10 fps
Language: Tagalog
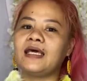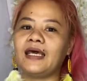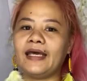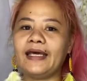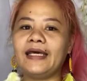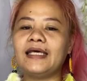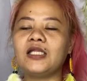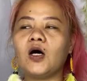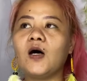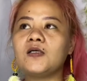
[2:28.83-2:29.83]
And
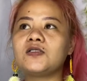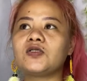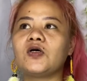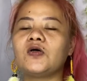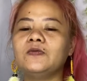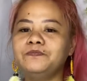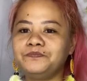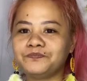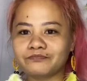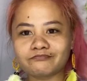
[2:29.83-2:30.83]
also,
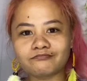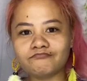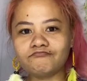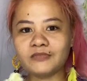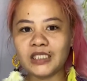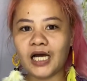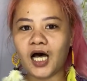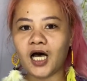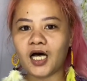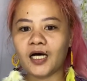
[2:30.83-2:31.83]

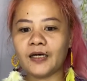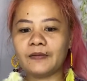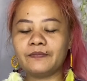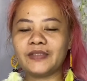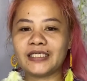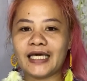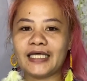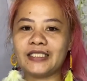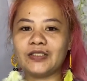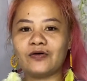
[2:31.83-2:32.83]
um,
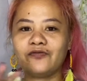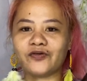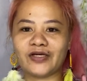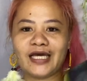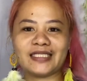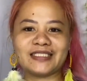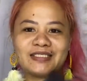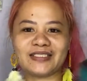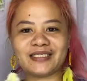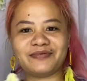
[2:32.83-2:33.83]
again, don't forget to
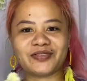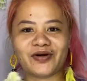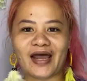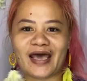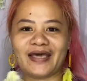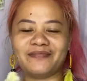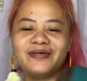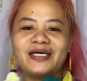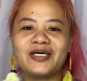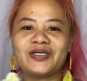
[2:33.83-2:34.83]
subscribe.
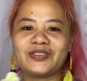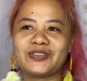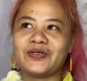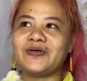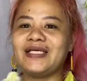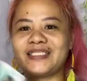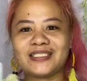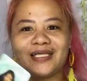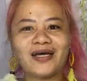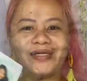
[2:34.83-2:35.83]
So, let's
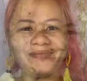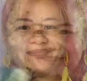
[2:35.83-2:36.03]
start.